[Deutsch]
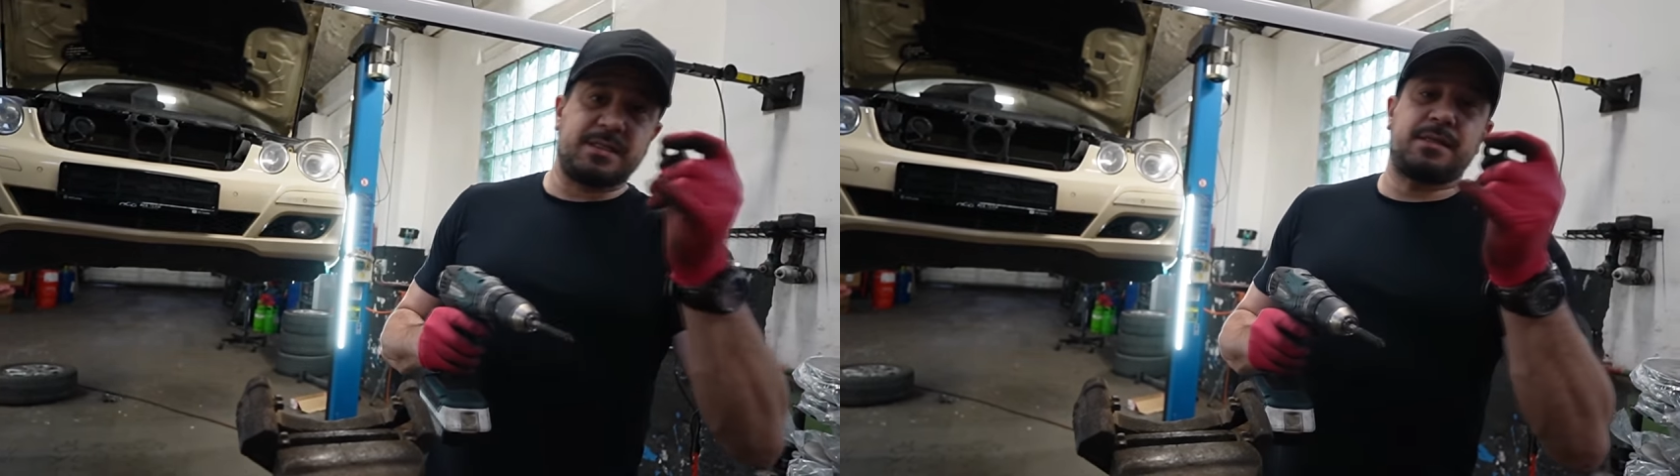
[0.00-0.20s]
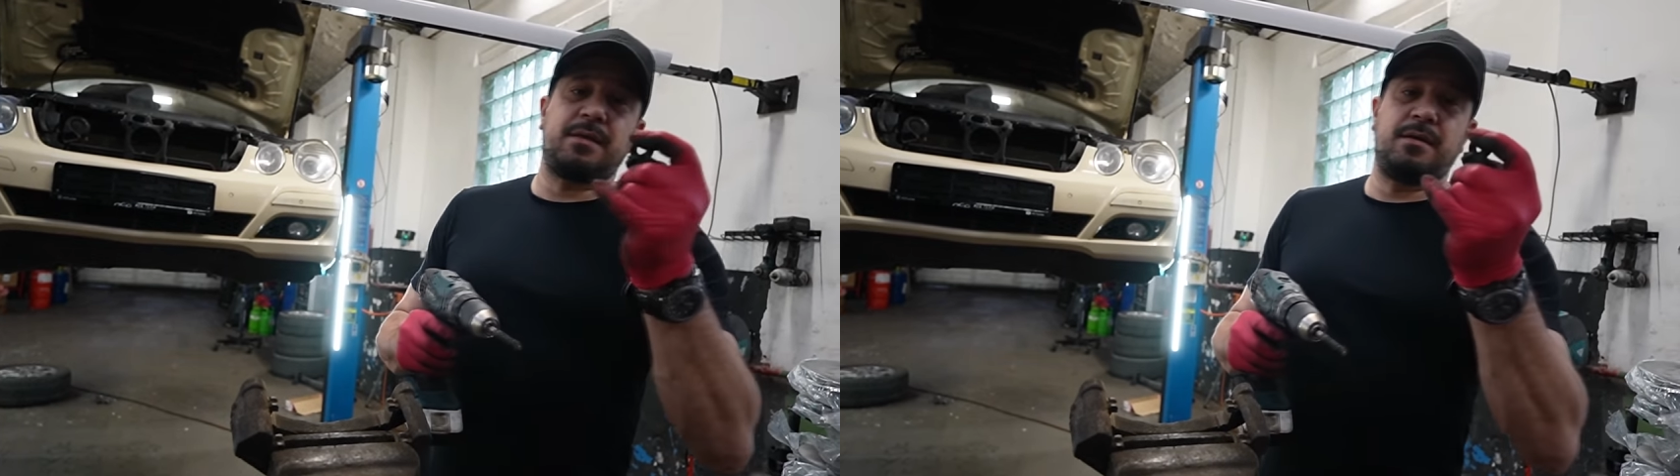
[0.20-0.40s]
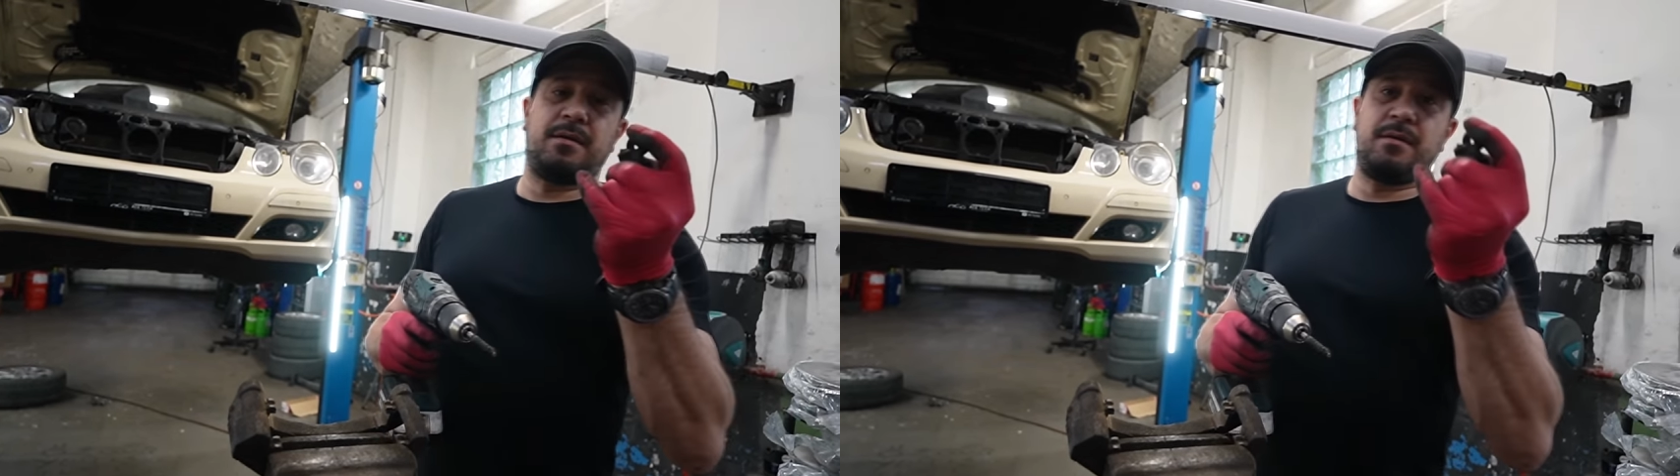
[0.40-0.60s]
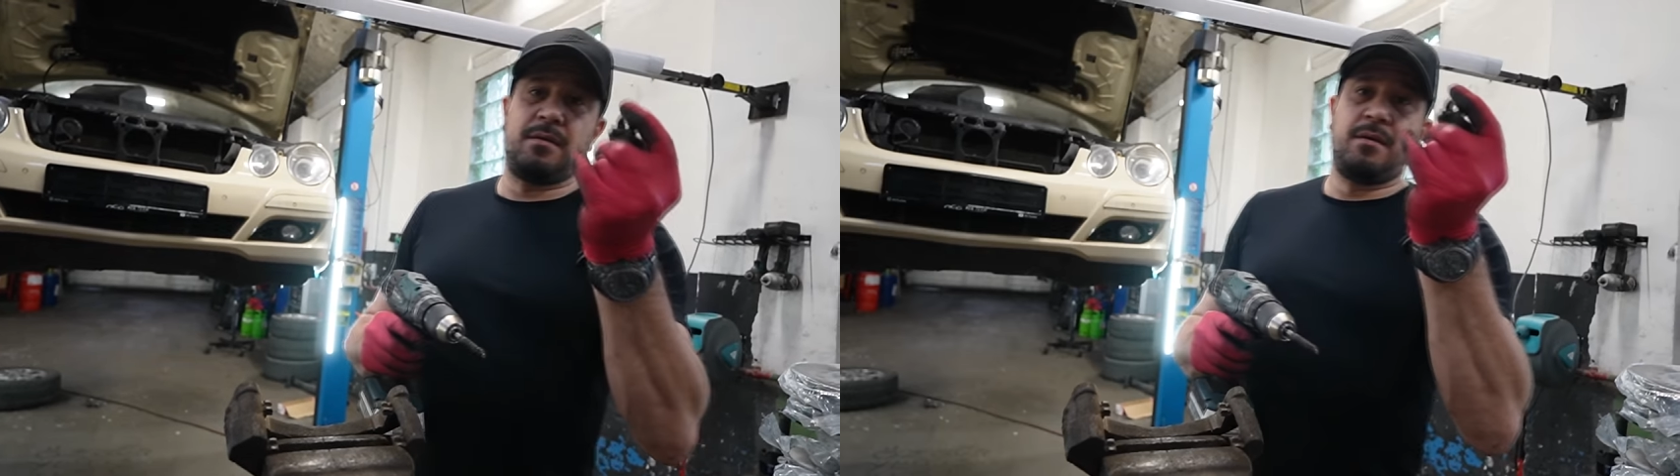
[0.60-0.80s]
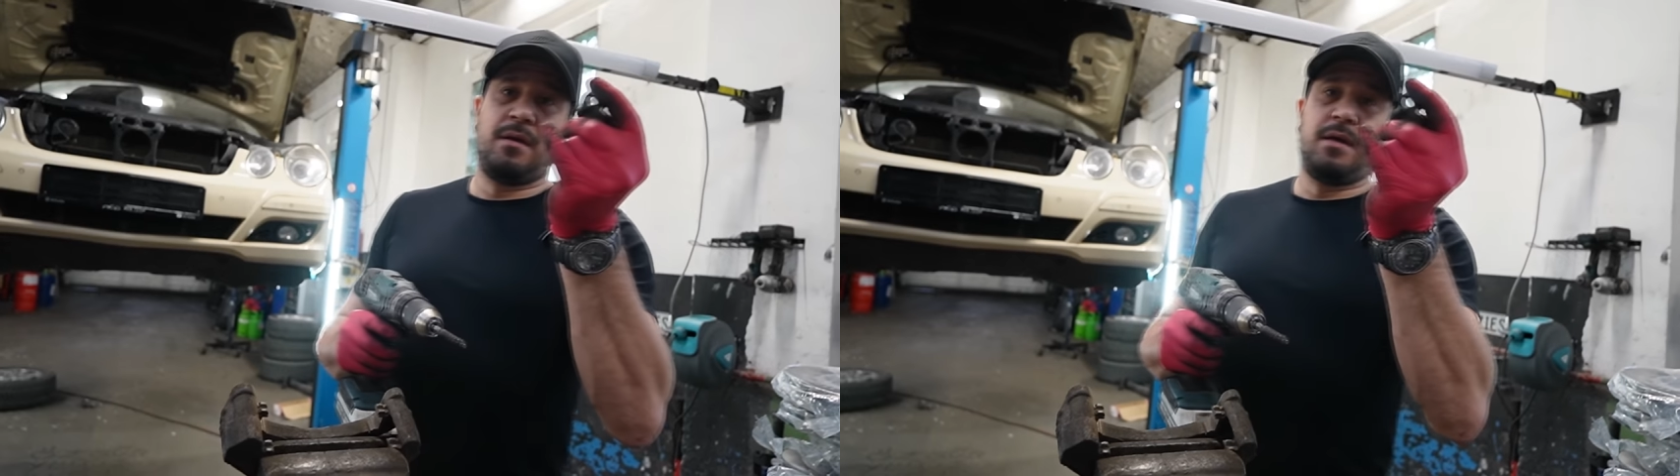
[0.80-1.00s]
hast.
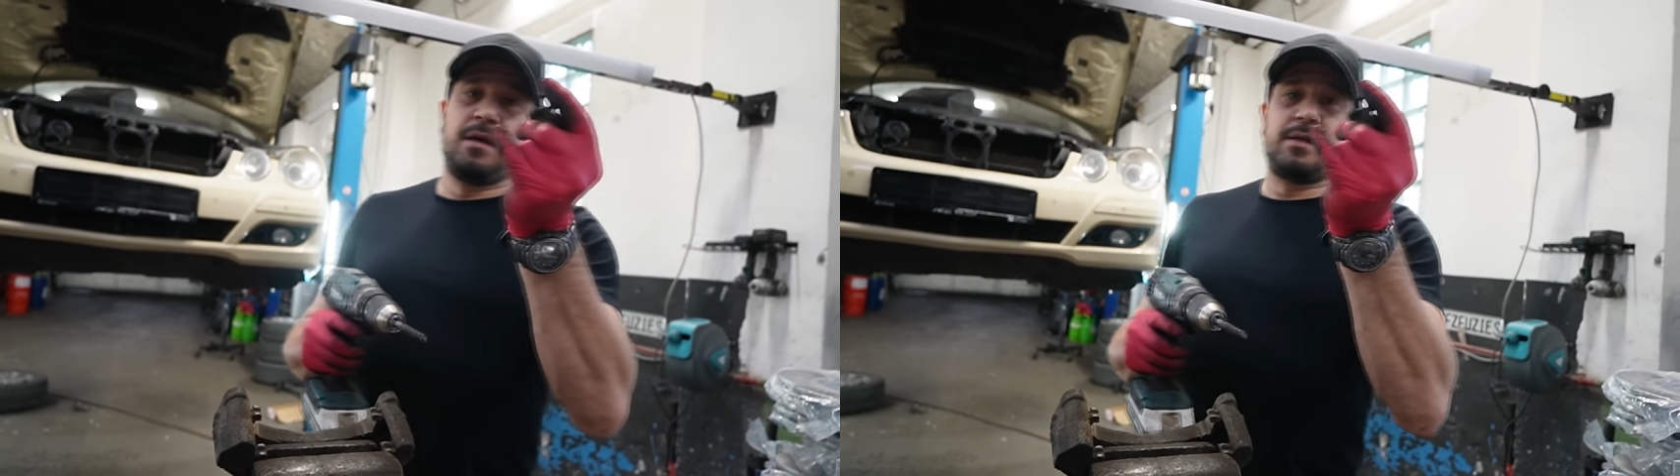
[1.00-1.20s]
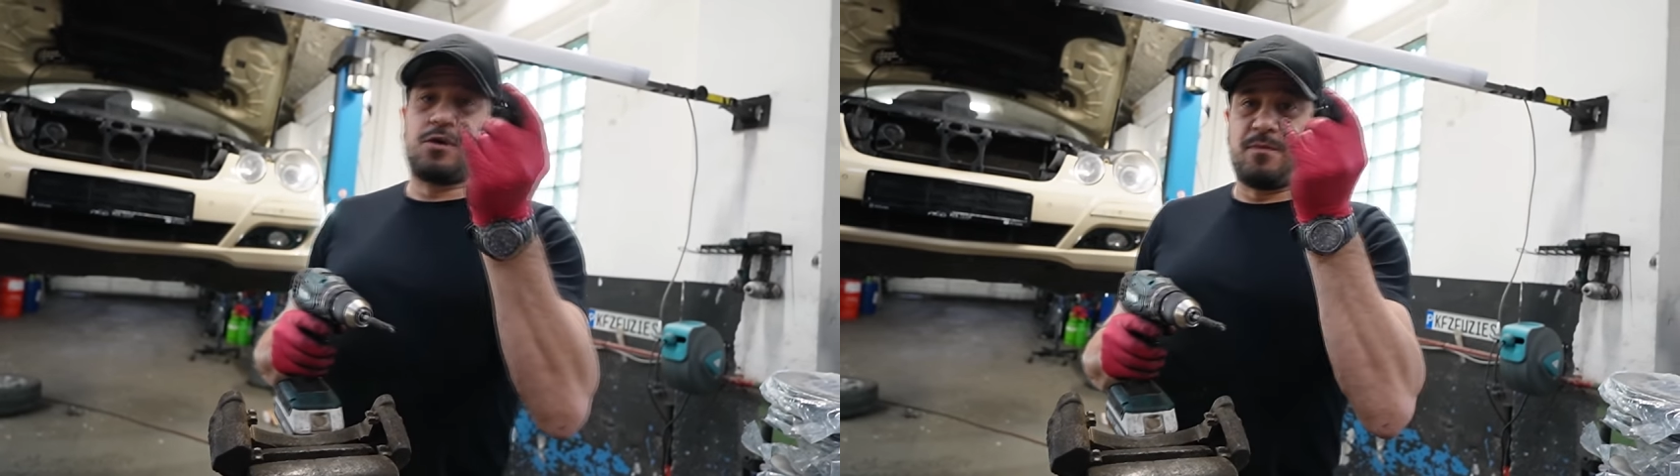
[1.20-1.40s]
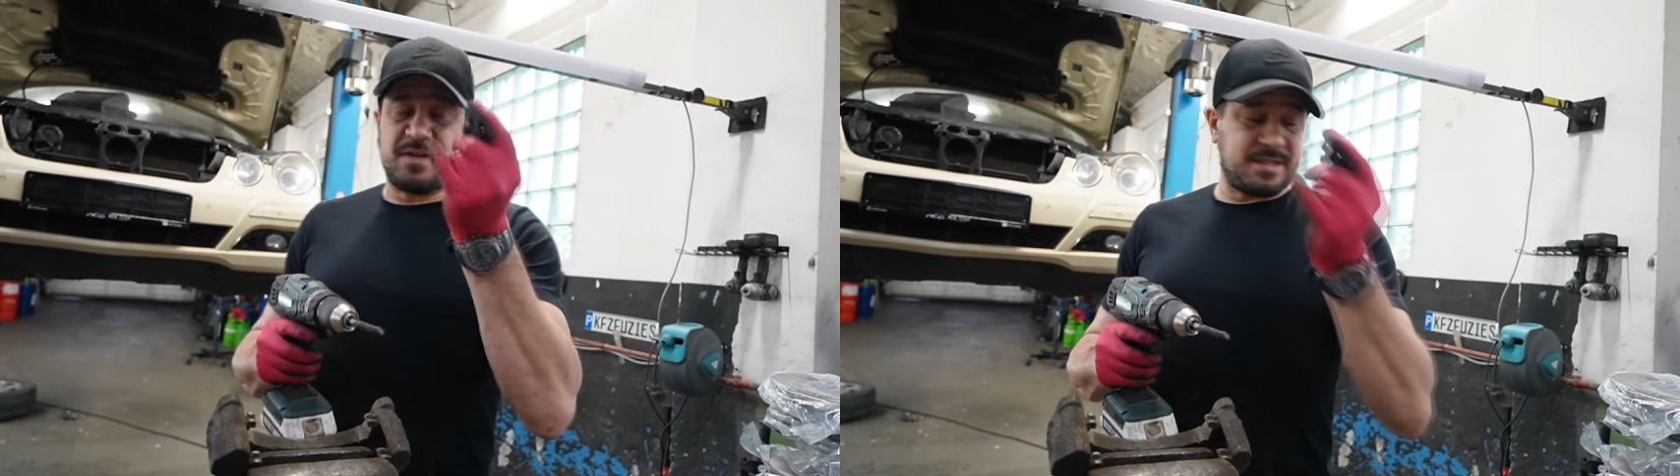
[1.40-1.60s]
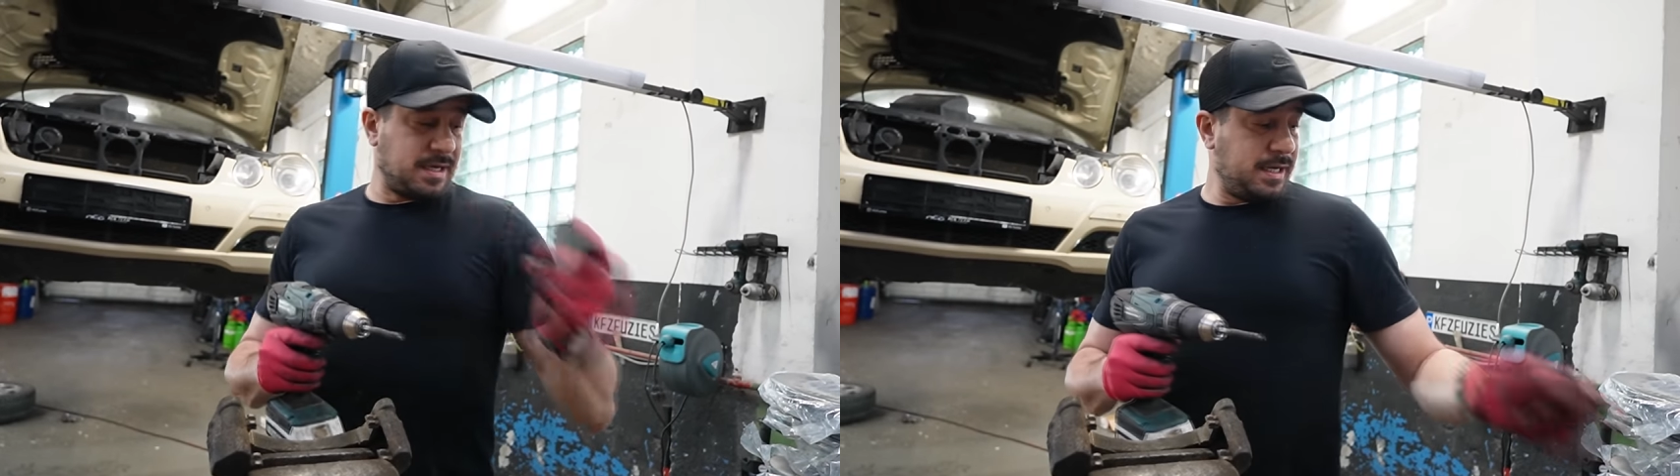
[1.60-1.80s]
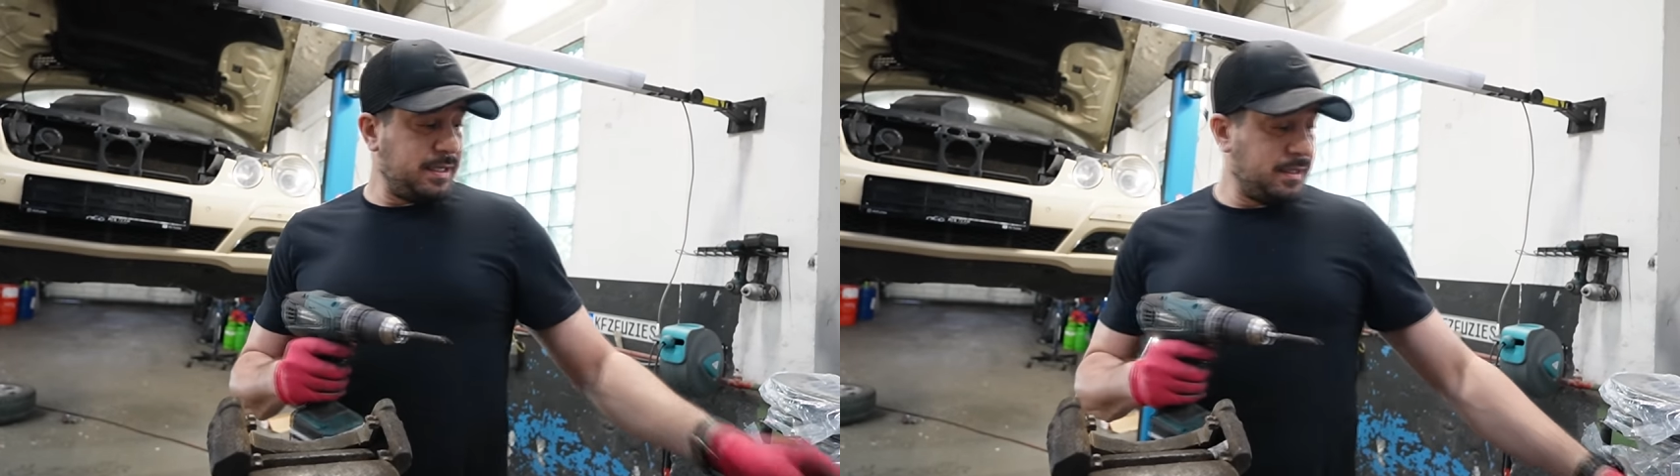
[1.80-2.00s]
Ja. Da kommt
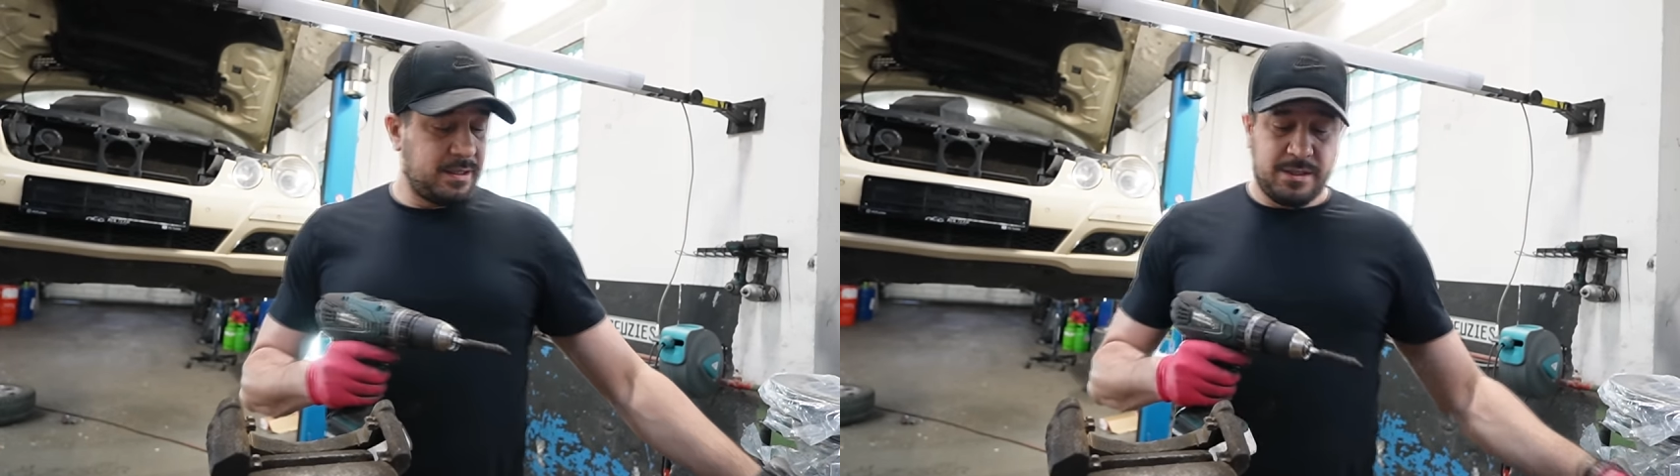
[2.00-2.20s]
Wasser rein